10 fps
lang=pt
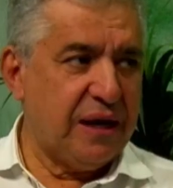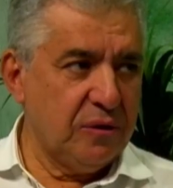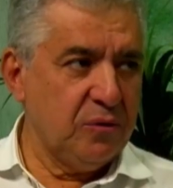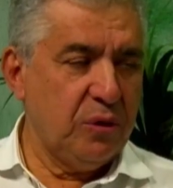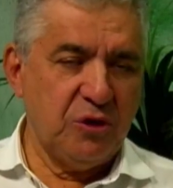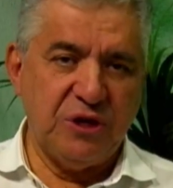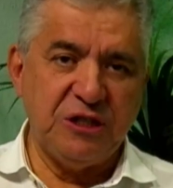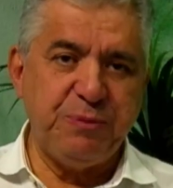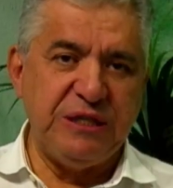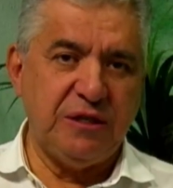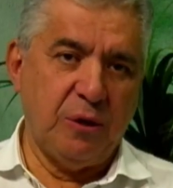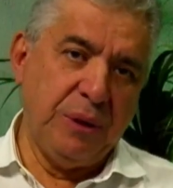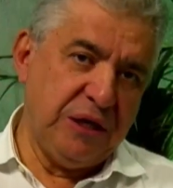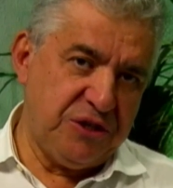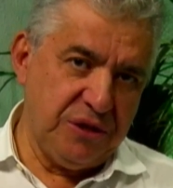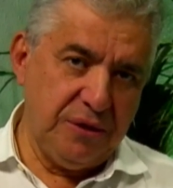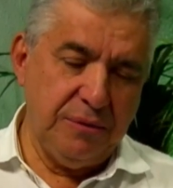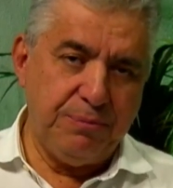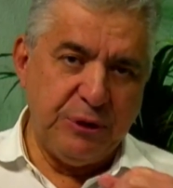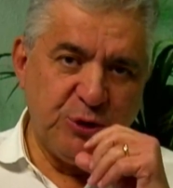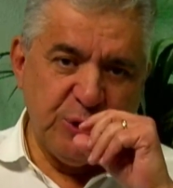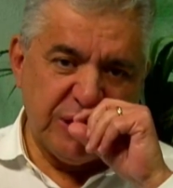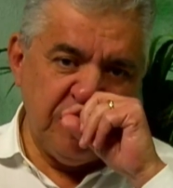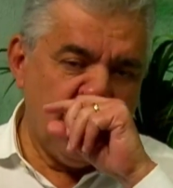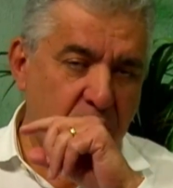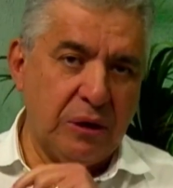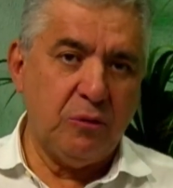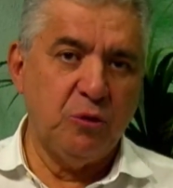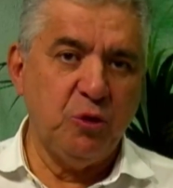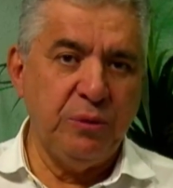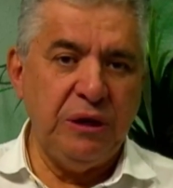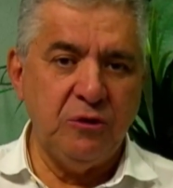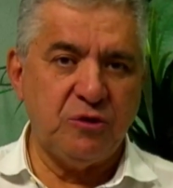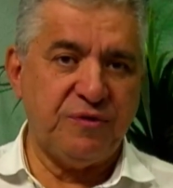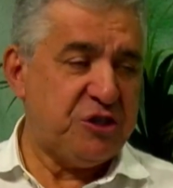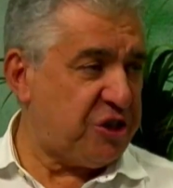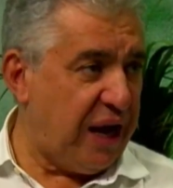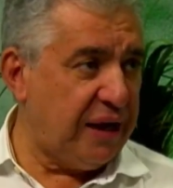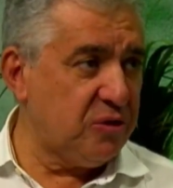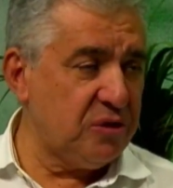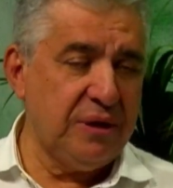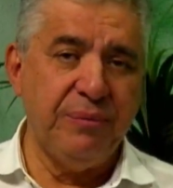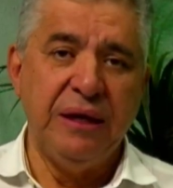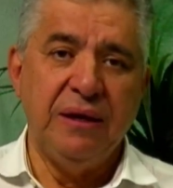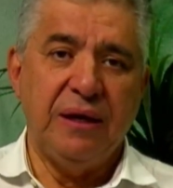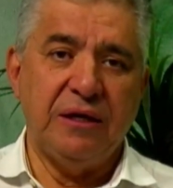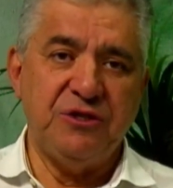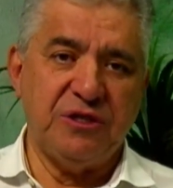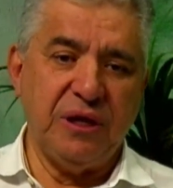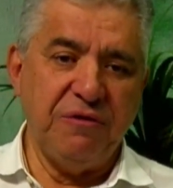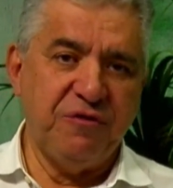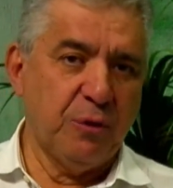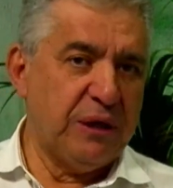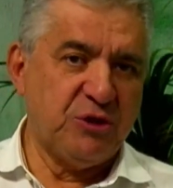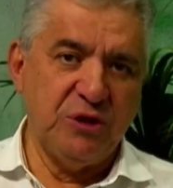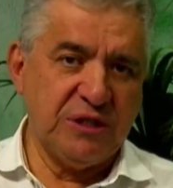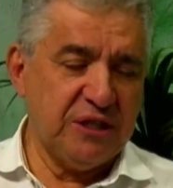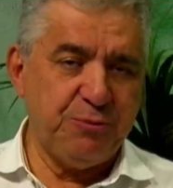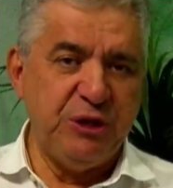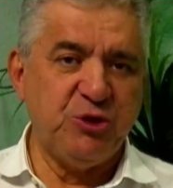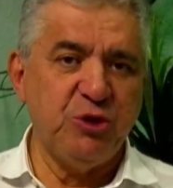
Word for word: no Guarujá, especialmente pessoas que moram em condomínios fechados, né? A gente tem informações que as pessoas